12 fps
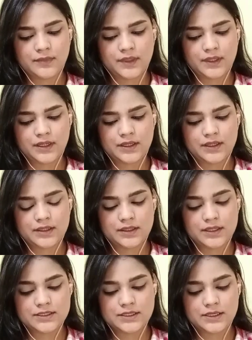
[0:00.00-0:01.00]
This
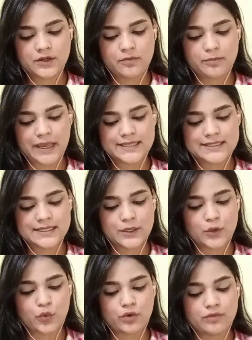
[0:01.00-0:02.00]
is
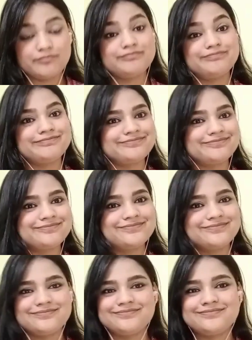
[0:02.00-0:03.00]
Honey
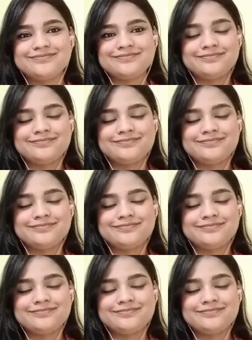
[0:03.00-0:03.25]
3.0.